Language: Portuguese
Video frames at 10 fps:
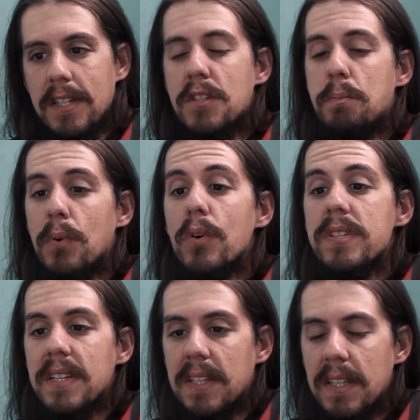
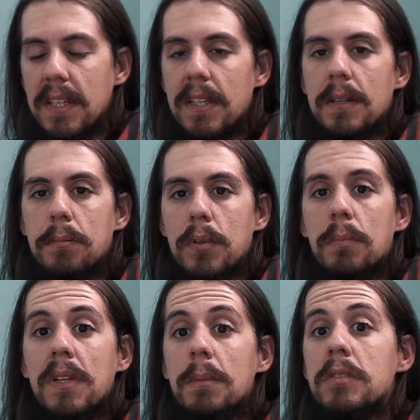Esposa aqui
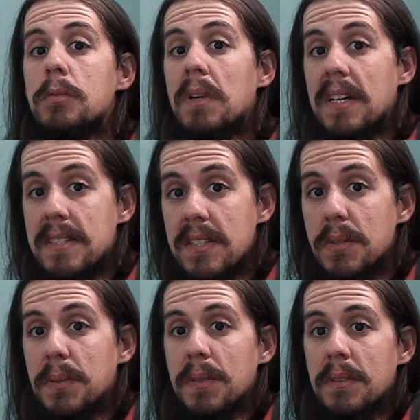problemas do
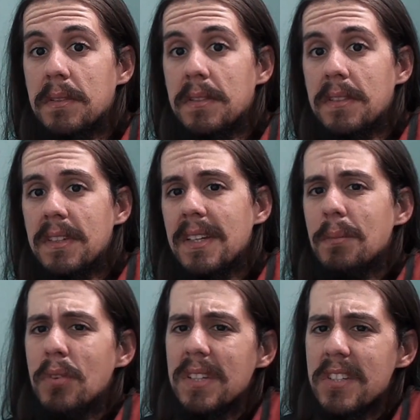Brasil que
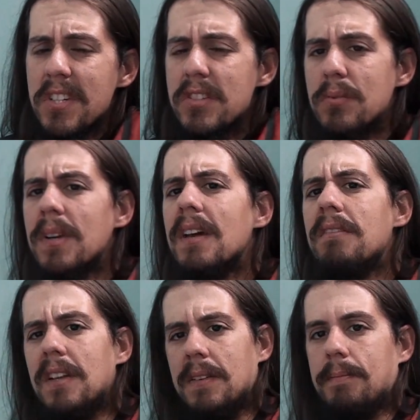muita gente não quer
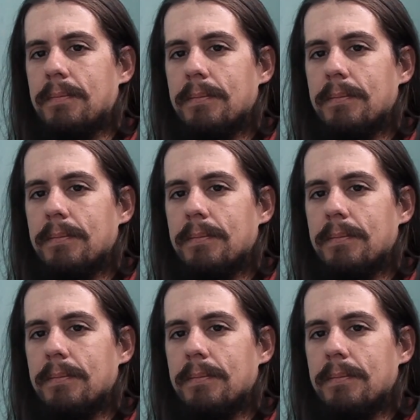ver.